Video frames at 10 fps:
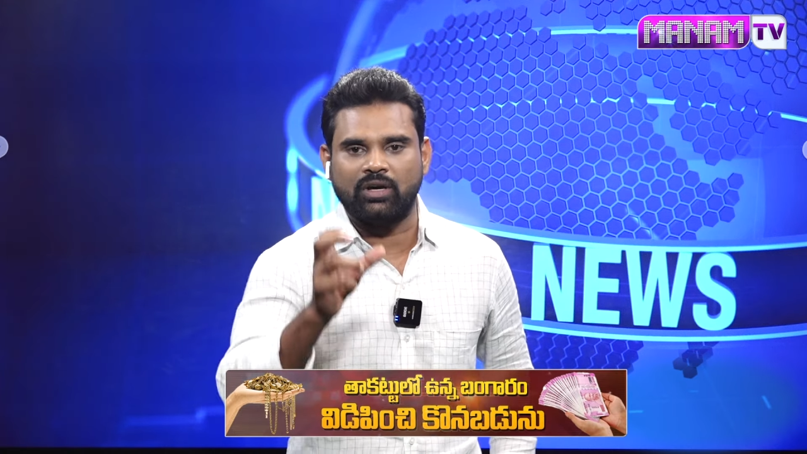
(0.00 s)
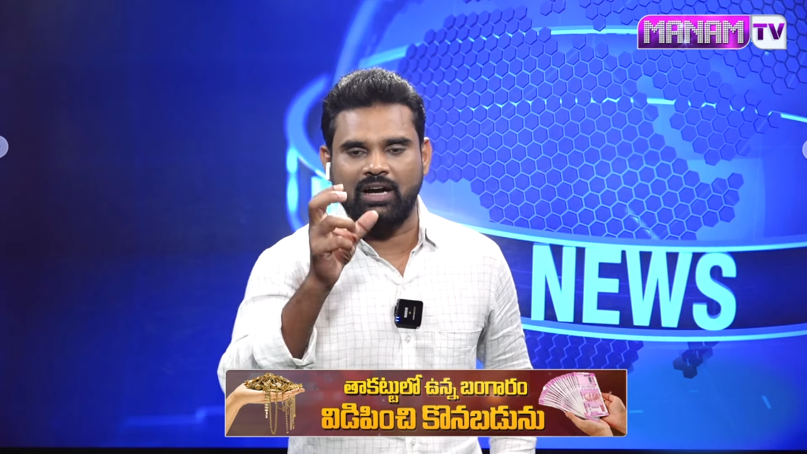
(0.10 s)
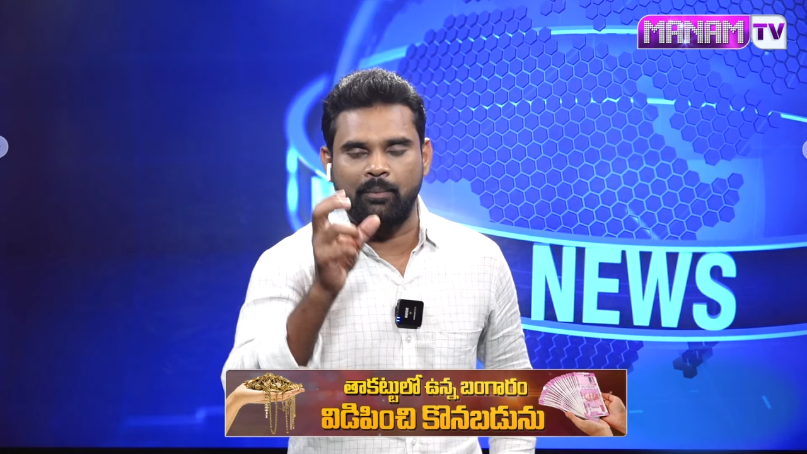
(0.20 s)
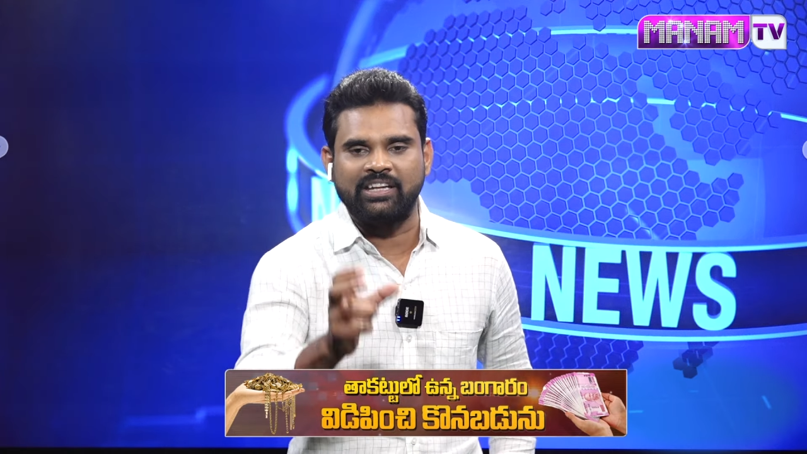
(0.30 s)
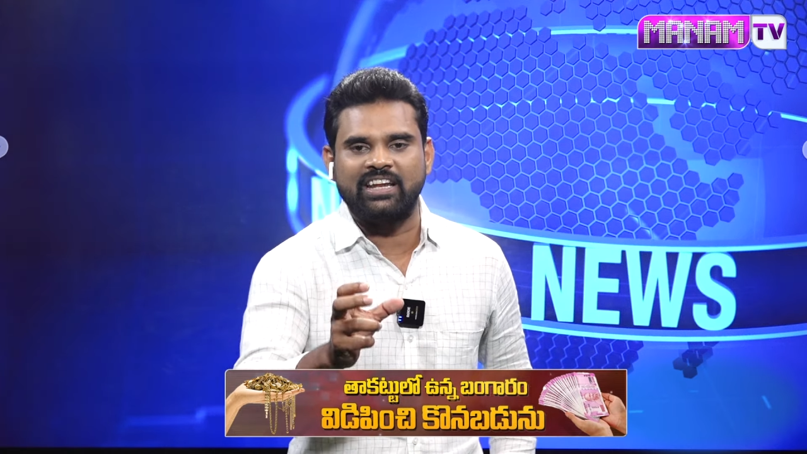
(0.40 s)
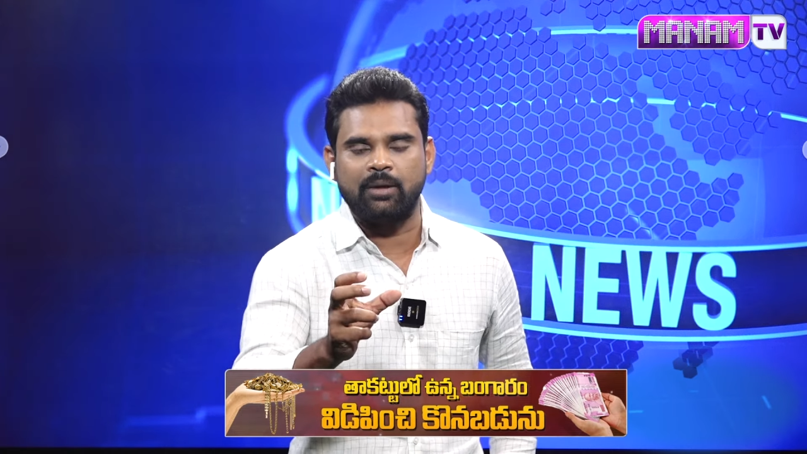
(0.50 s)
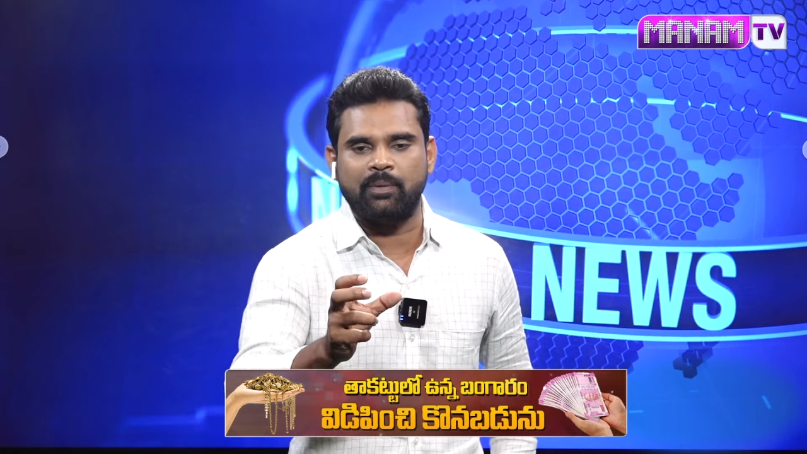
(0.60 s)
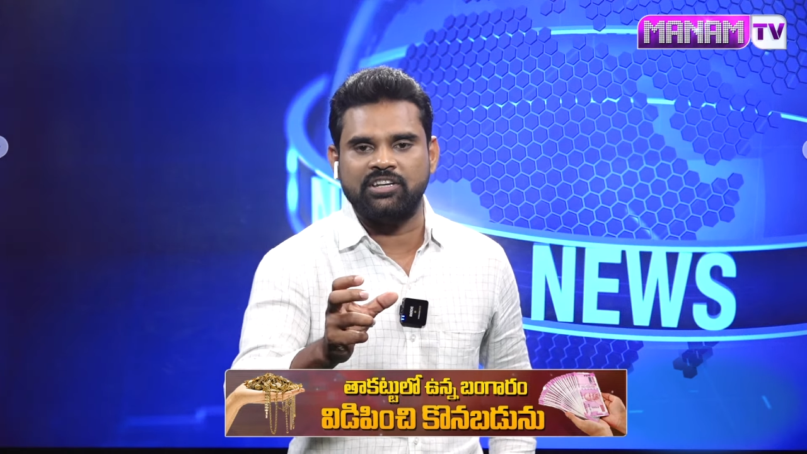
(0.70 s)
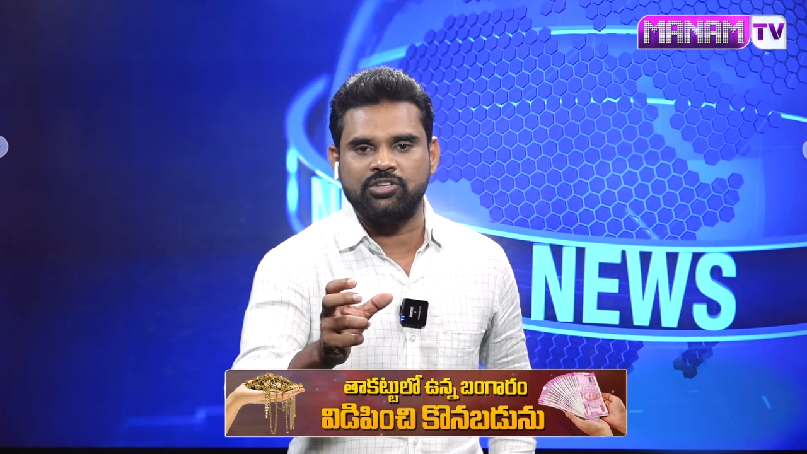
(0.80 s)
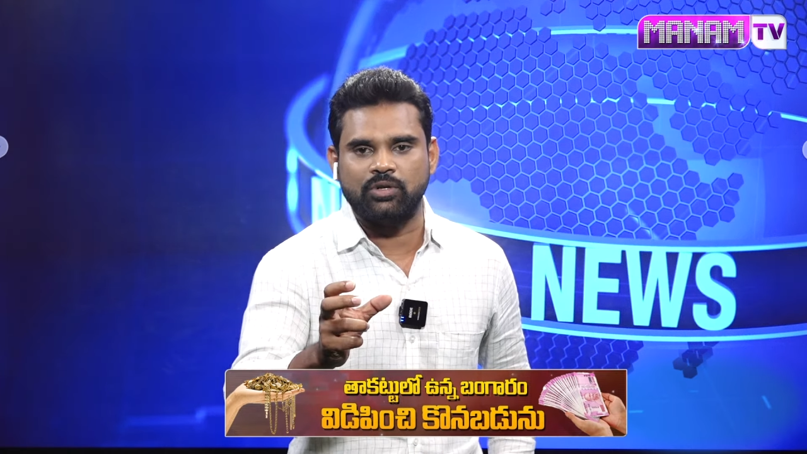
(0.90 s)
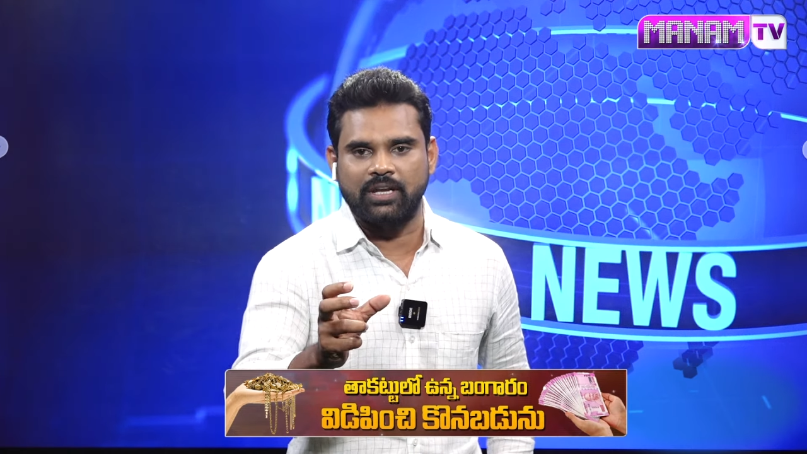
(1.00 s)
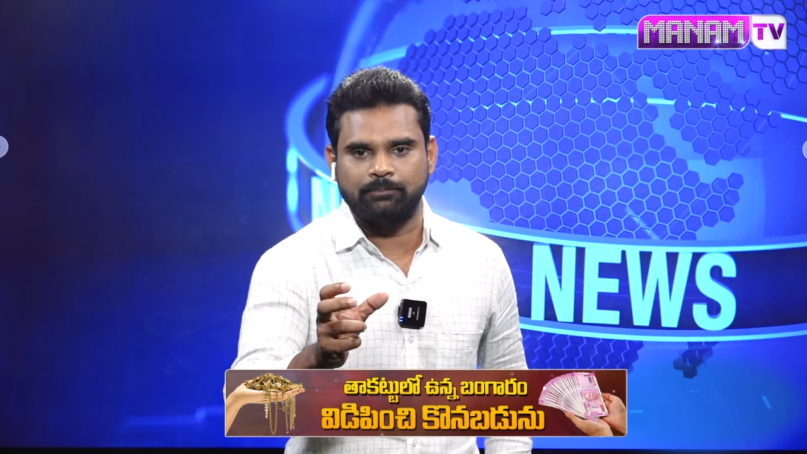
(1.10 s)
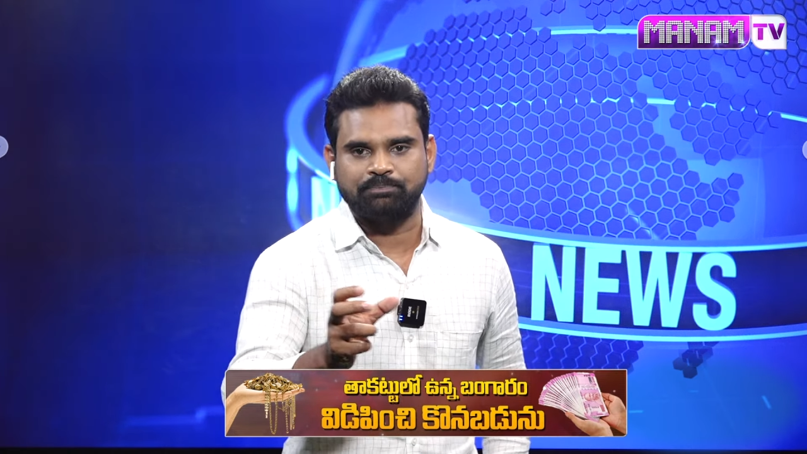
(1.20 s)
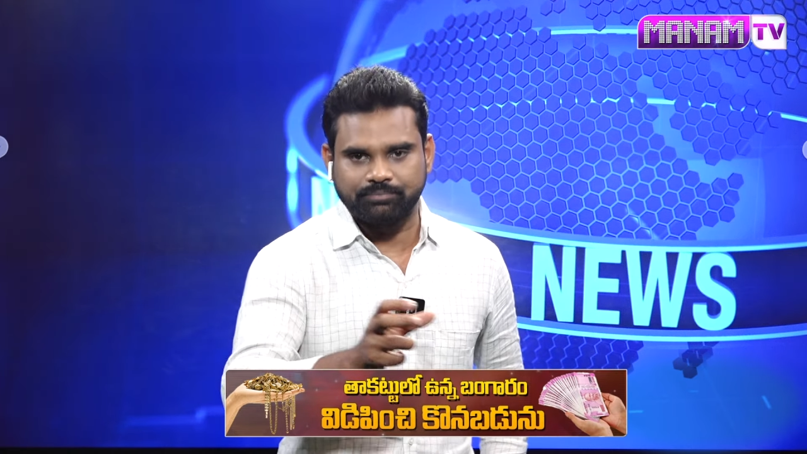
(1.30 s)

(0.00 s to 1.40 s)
ఒక కమిటీని ఏర్పాటు చేసుకుని